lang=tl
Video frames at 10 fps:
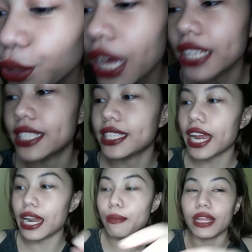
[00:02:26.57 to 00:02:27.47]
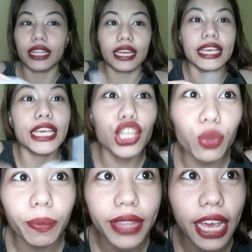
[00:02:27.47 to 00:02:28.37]
So guys, try naman natin.
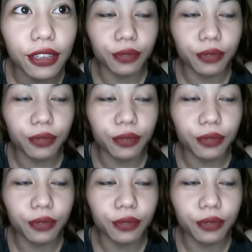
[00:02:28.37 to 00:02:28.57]
Iinom tayo.